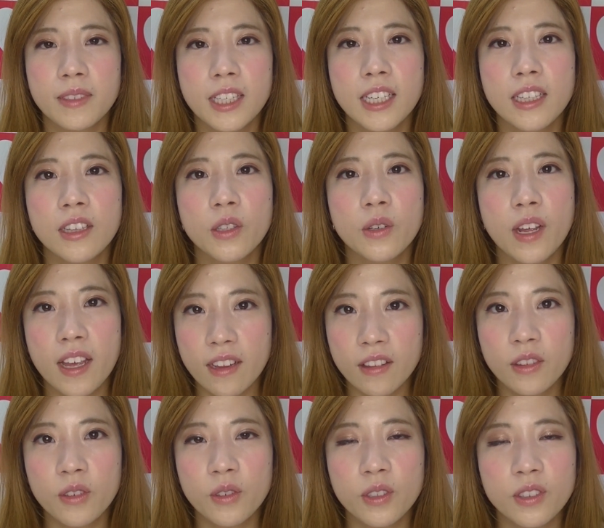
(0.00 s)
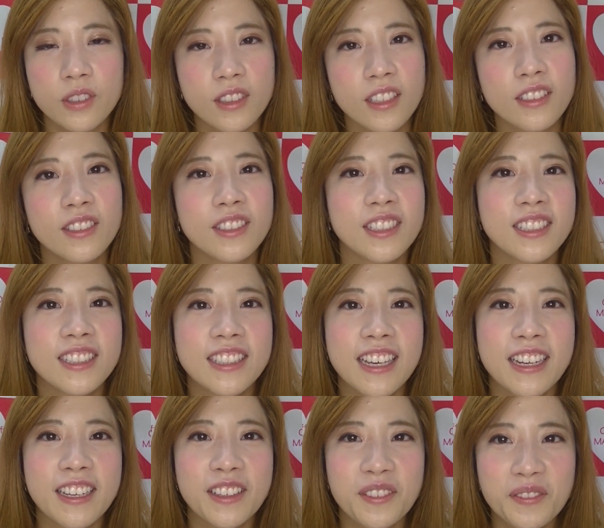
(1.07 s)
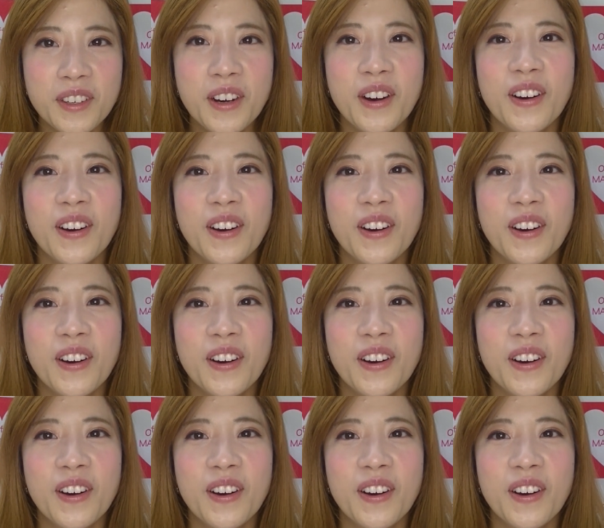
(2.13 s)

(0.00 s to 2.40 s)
筋トレと言ってるんですけれども